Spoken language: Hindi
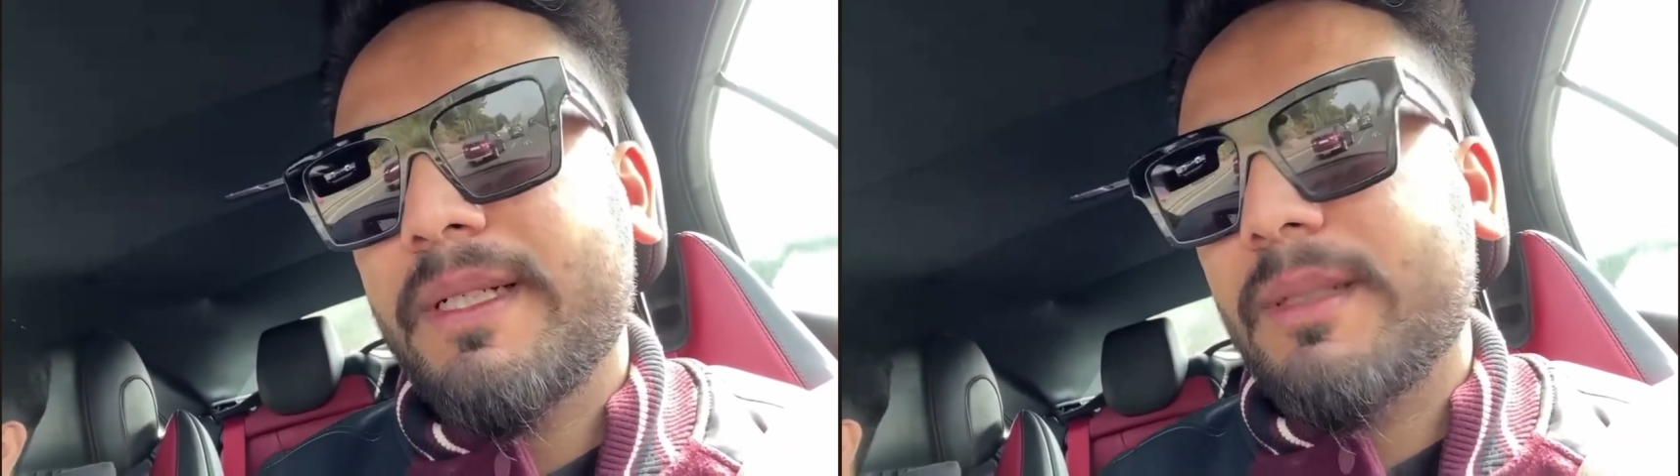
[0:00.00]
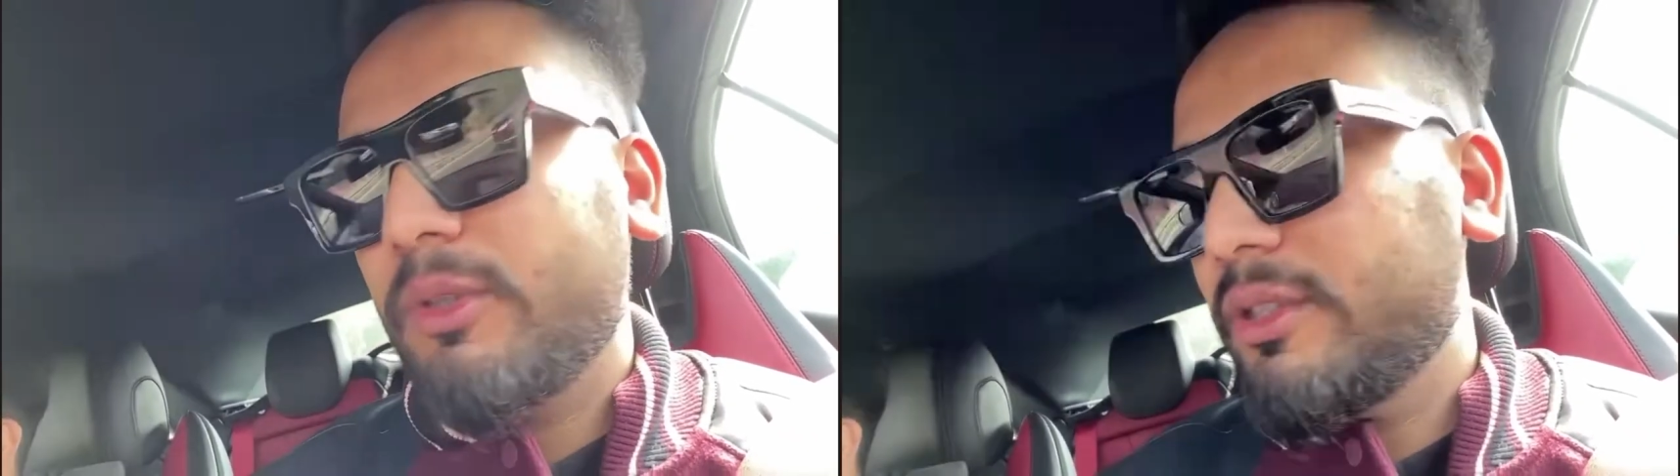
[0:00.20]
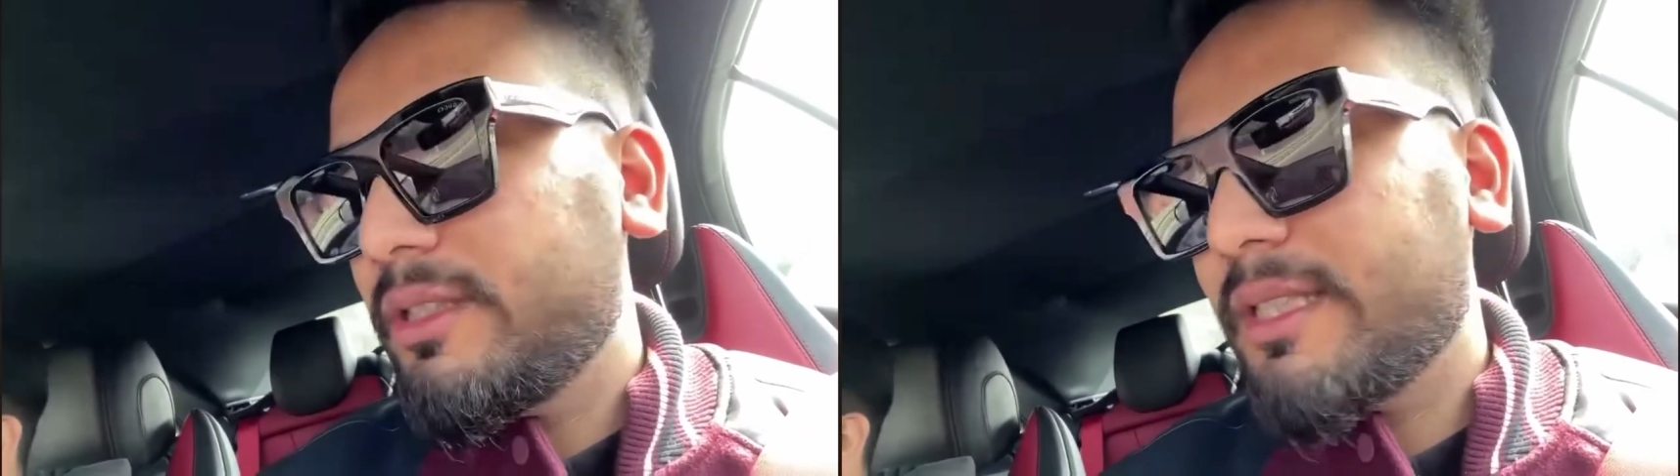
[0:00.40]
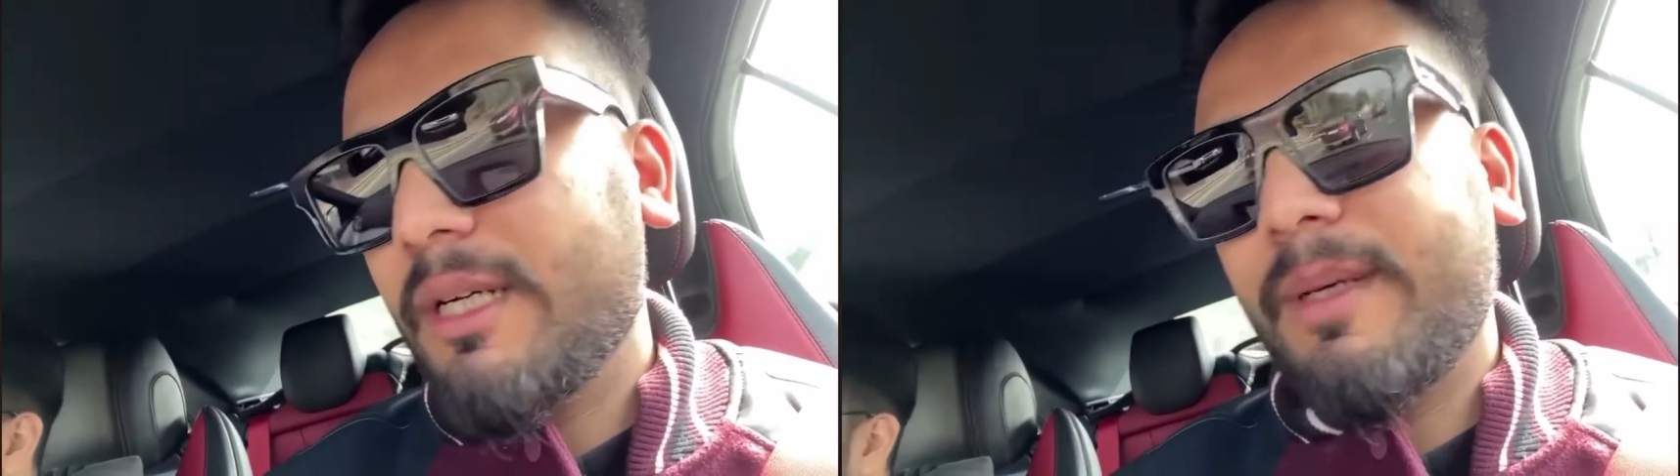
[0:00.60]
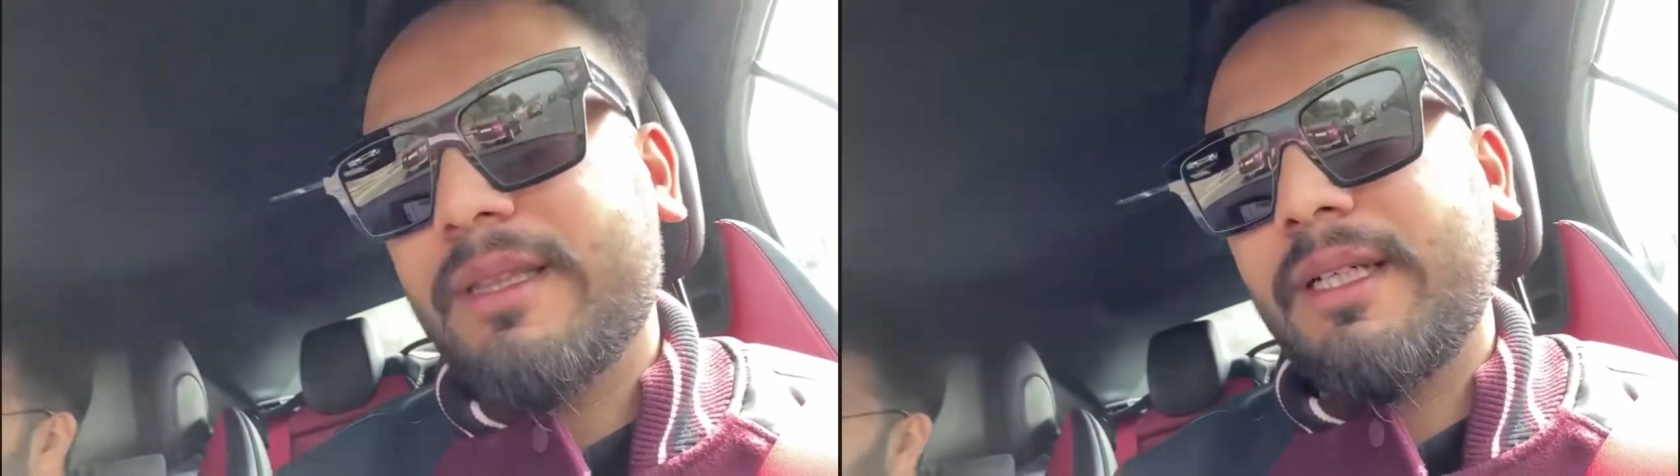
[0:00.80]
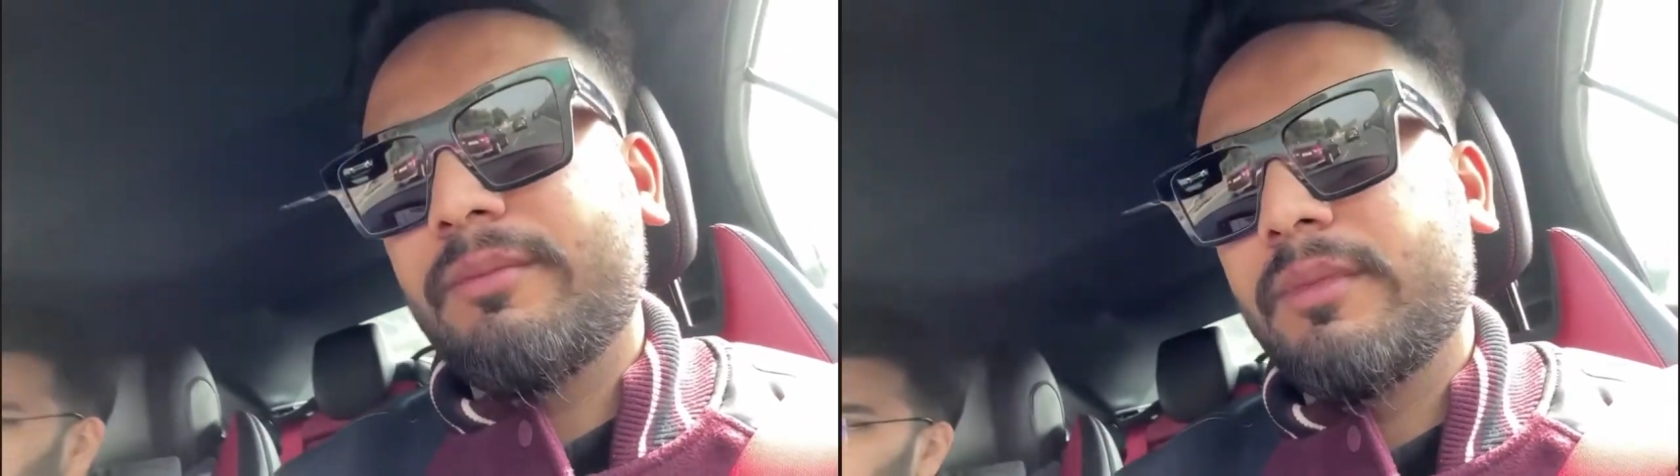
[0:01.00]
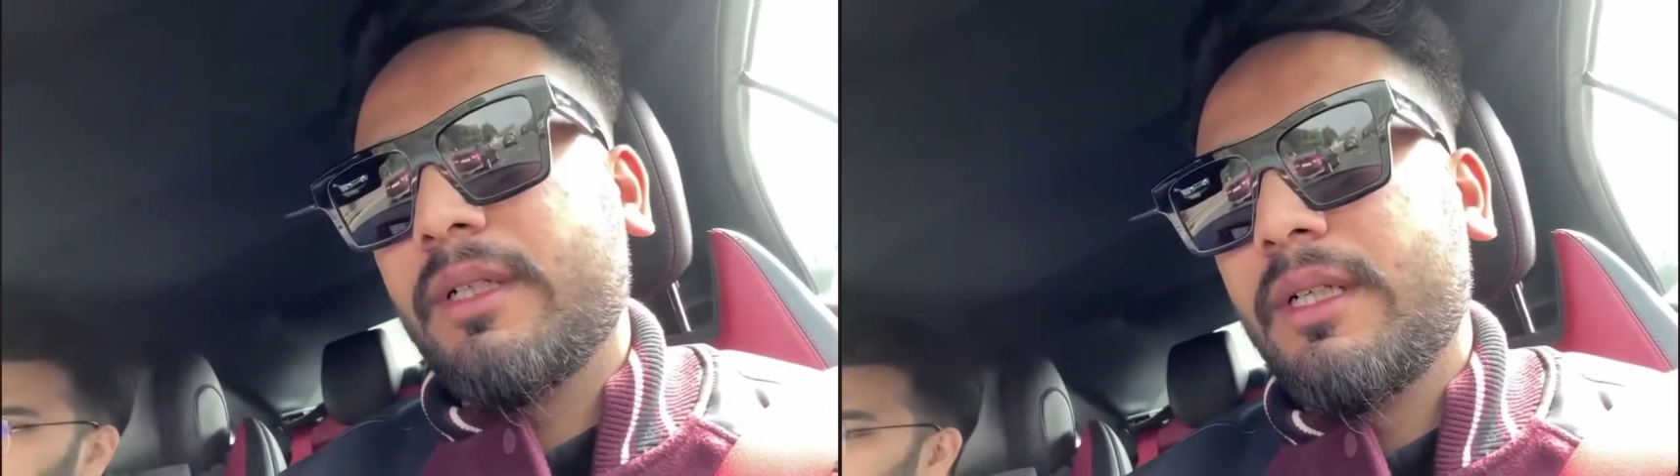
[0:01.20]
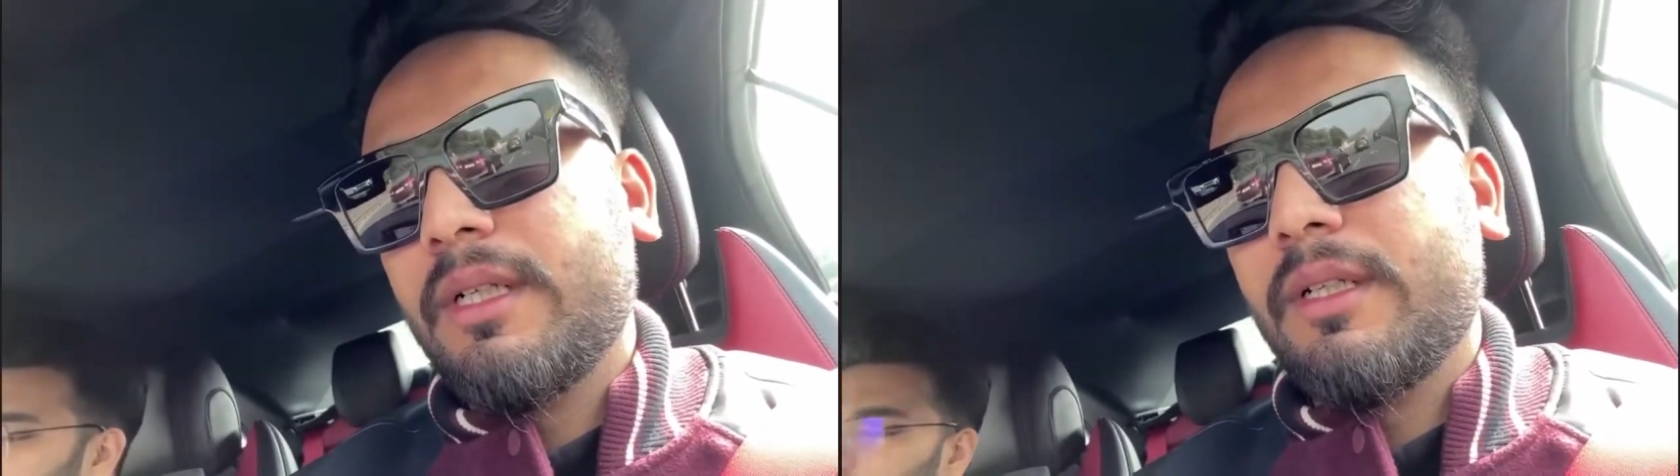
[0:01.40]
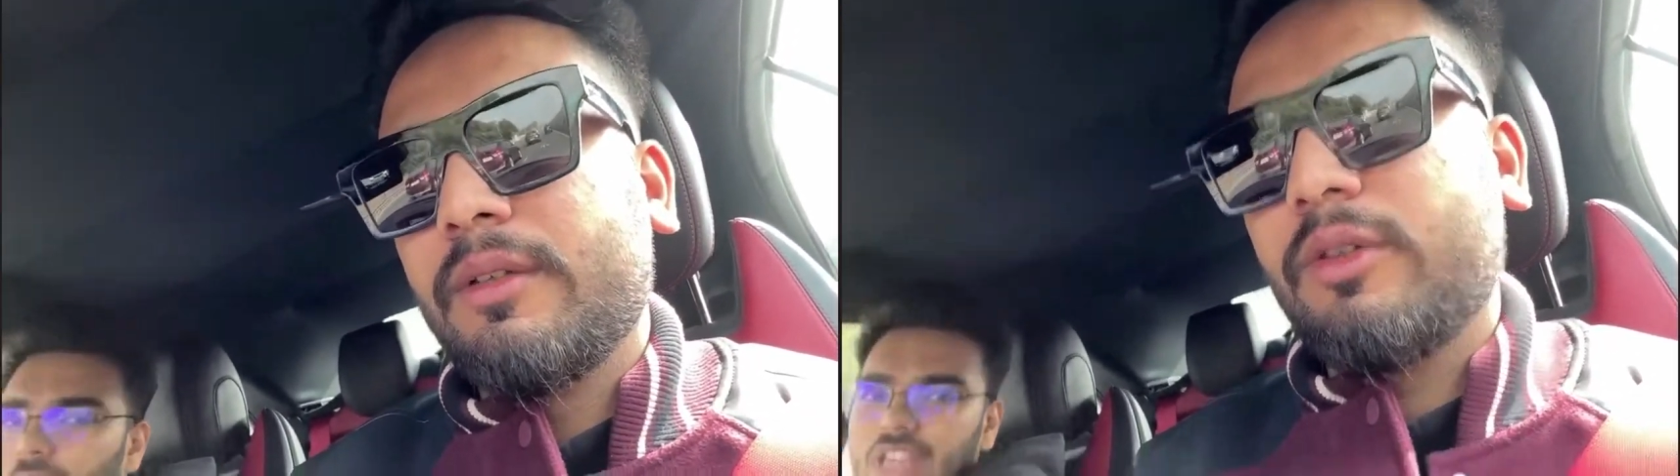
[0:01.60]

पैसा भी तो इसी से कमाते हैं हम बिल्कुल